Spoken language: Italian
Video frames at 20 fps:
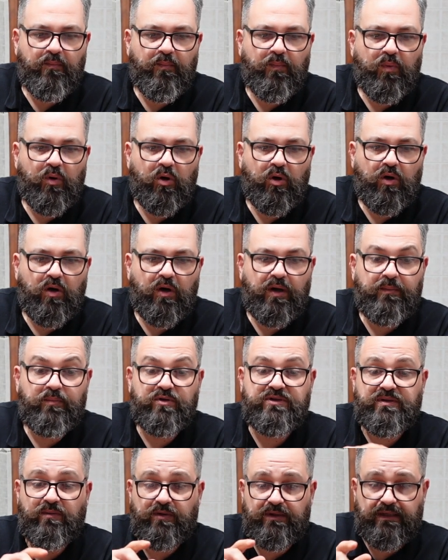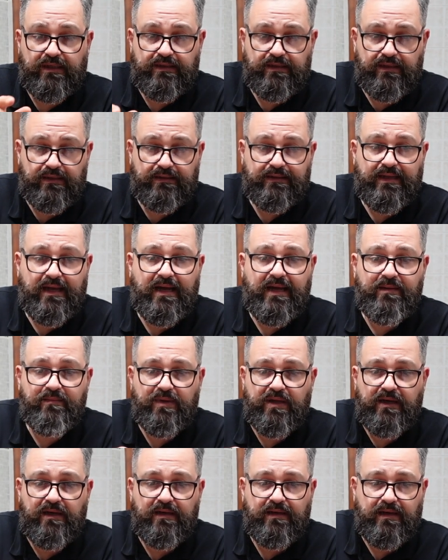poi possiamo dargli il
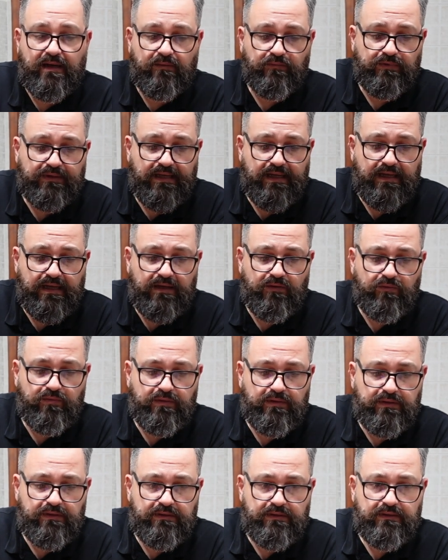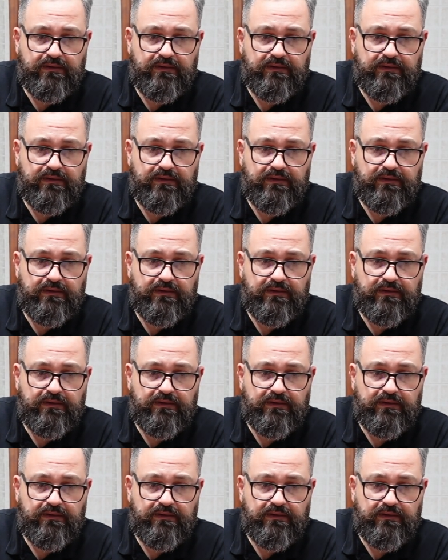timer, il countdown,